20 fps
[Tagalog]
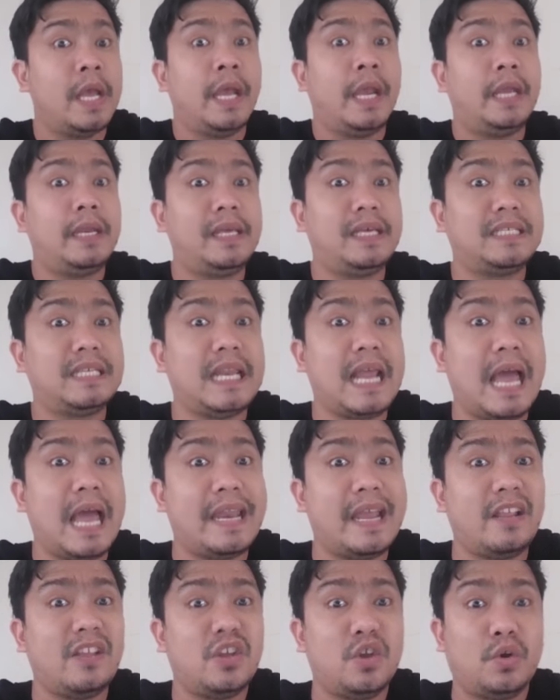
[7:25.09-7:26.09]
Hindi
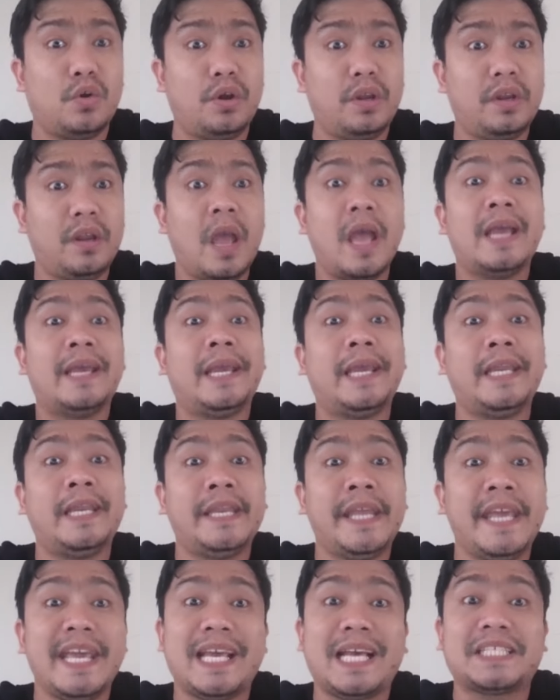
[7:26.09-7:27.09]
kasalanan yon
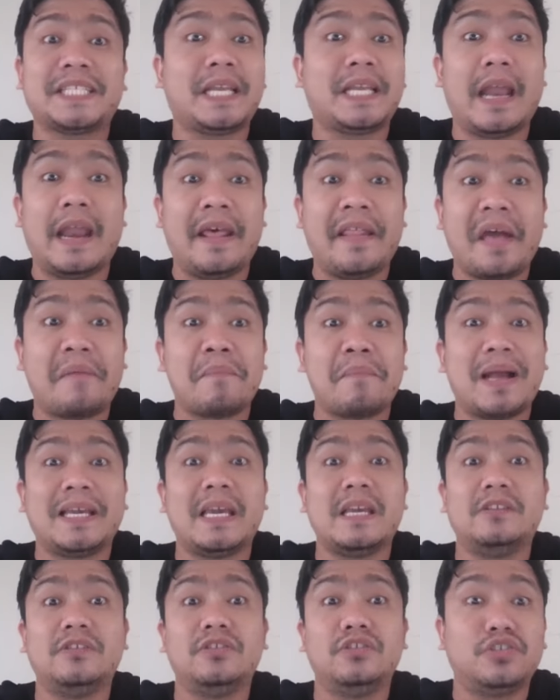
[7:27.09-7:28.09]
Hindi kasalanan ang
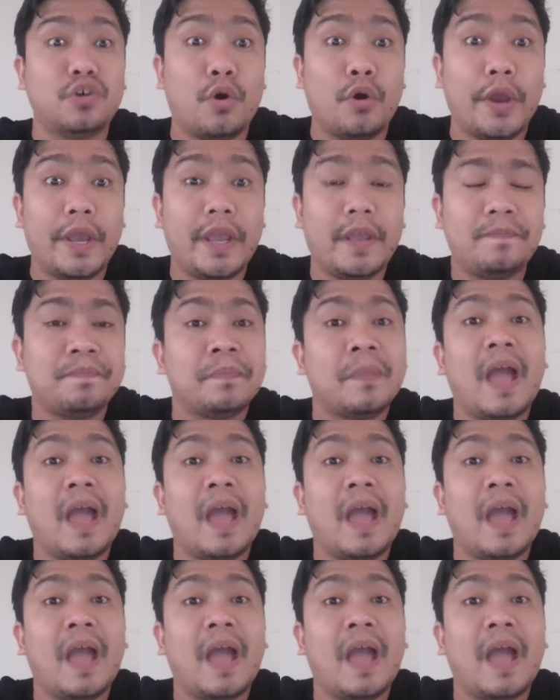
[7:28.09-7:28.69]
mag-enjoy.